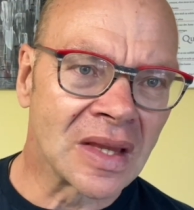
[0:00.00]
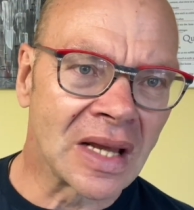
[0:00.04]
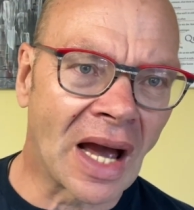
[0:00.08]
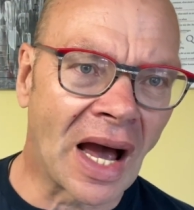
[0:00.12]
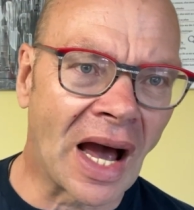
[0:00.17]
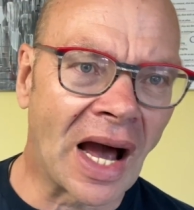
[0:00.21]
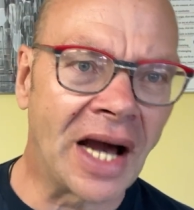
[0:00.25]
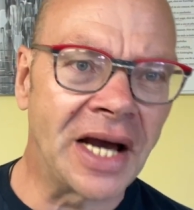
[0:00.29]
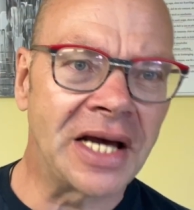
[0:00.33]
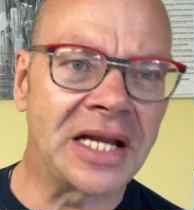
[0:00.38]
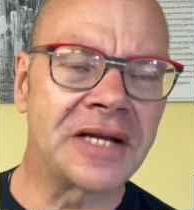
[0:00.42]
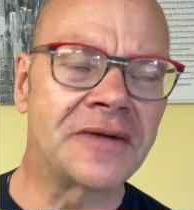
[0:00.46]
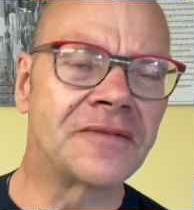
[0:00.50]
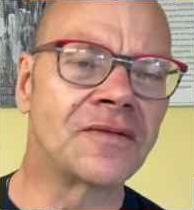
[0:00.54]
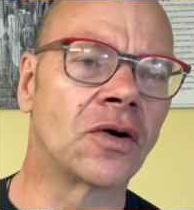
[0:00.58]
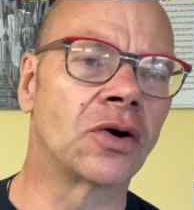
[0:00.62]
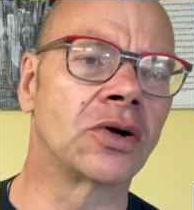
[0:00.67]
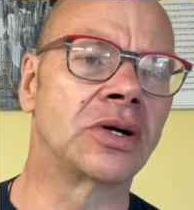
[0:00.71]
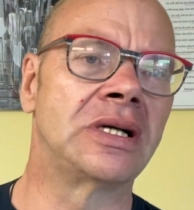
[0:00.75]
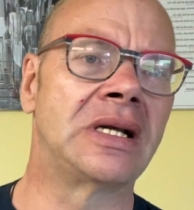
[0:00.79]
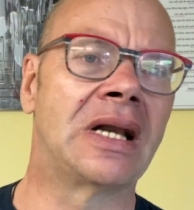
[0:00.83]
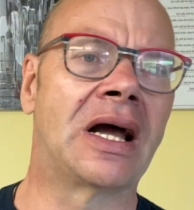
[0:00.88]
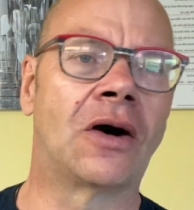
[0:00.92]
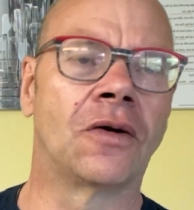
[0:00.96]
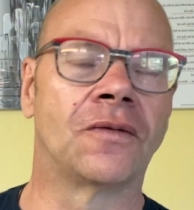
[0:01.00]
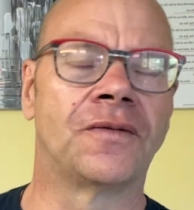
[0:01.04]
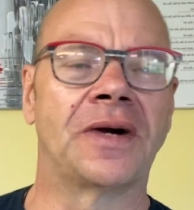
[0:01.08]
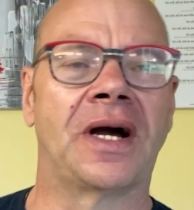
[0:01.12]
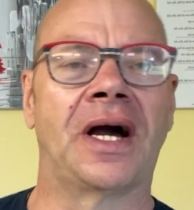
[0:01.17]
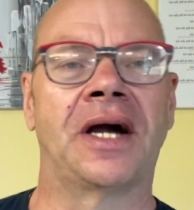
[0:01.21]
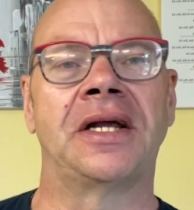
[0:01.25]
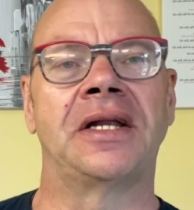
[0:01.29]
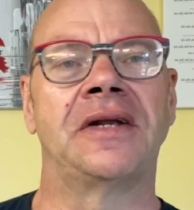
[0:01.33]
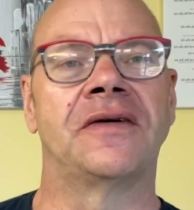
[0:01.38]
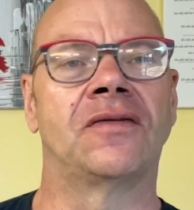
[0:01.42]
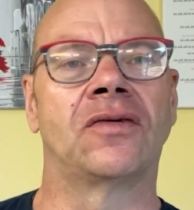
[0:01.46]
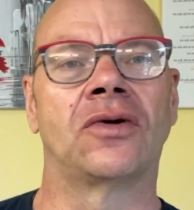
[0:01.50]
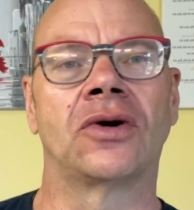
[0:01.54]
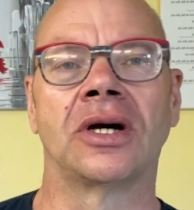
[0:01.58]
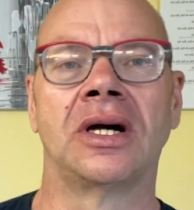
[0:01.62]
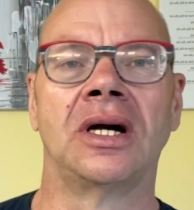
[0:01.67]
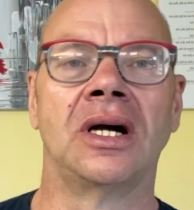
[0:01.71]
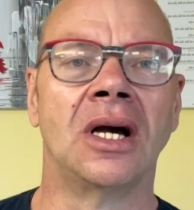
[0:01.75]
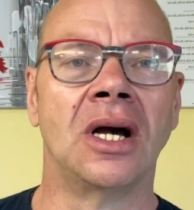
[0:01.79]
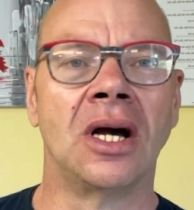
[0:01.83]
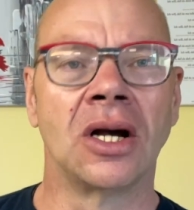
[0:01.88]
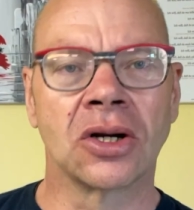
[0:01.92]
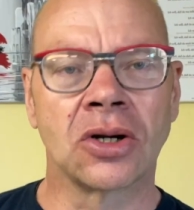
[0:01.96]
eine Woche, laufe eine Woche,
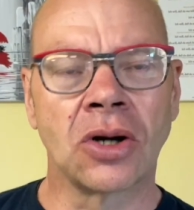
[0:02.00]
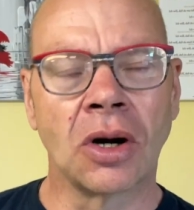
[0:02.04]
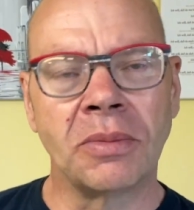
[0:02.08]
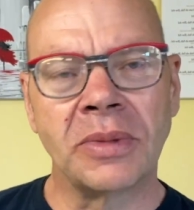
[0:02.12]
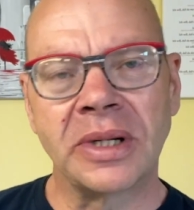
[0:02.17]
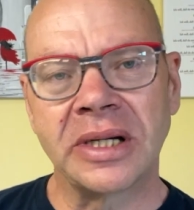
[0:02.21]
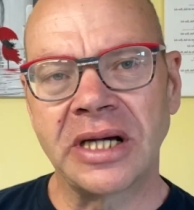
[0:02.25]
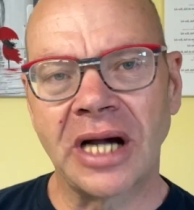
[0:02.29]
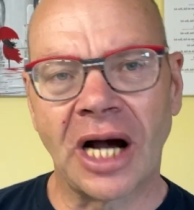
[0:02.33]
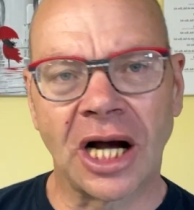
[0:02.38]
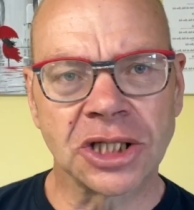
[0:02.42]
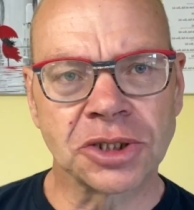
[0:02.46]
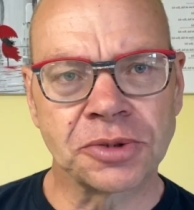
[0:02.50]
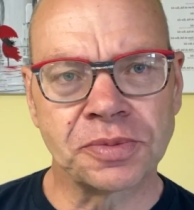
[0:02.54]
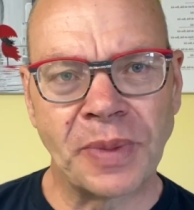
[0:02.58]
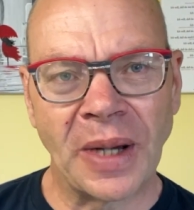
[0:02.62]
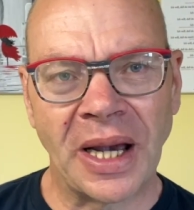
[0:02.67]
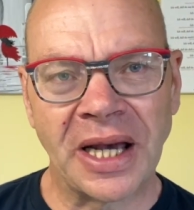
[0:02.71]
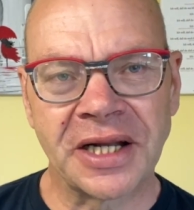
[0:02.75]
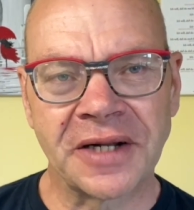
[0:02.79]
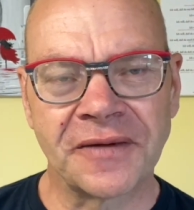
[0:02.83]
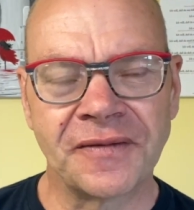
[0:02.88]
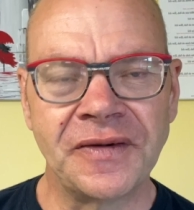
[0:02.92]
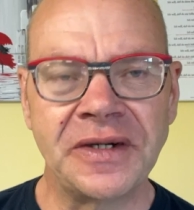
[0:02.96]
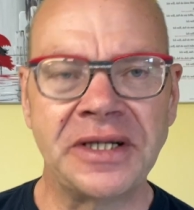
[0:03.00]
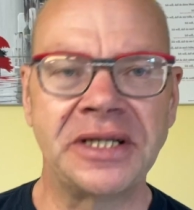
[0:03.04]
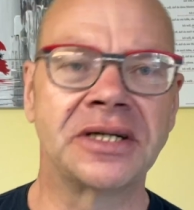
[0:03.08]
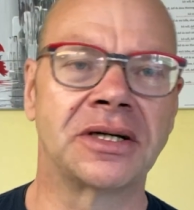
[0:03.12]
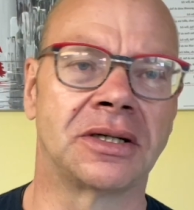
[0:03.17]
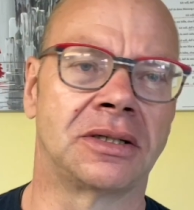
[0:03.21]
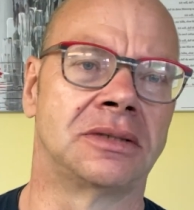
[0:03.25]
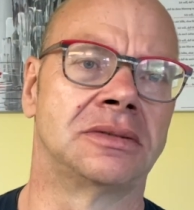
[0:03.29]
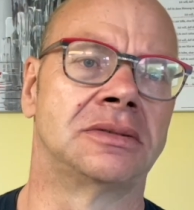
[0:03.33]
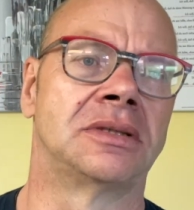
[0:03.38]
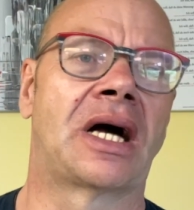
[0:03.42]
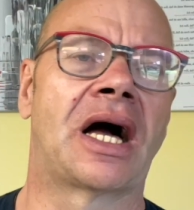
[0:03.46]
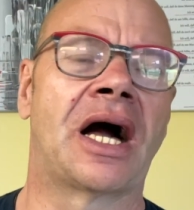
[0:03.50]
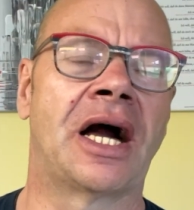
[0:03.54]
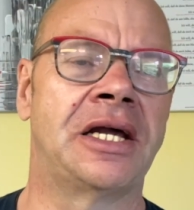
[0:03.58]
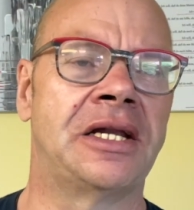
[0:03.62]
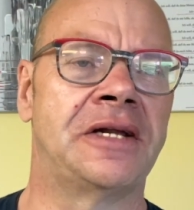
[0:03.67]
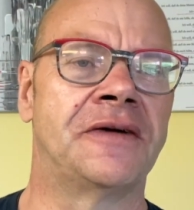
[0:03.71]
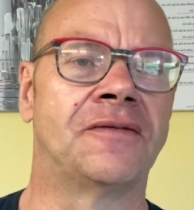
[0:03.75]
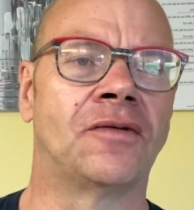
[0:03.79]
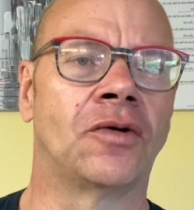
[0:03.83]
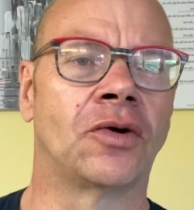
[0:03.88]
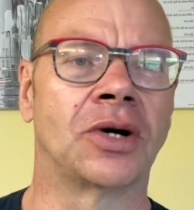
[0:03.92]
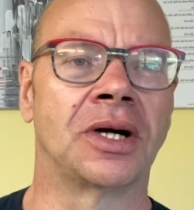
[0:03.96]
komme ein Jahr später wieder
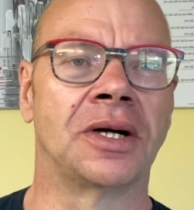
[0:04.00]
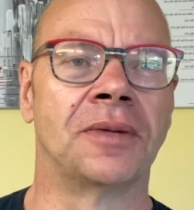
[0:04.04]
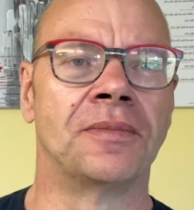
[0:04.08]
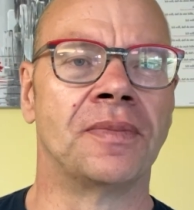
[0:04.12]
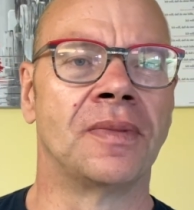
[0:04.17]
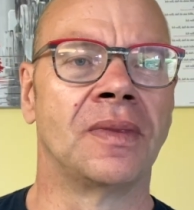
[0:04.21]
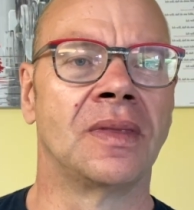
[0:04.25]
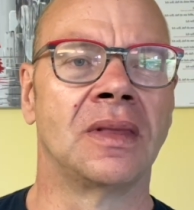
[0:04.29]
eine Woche.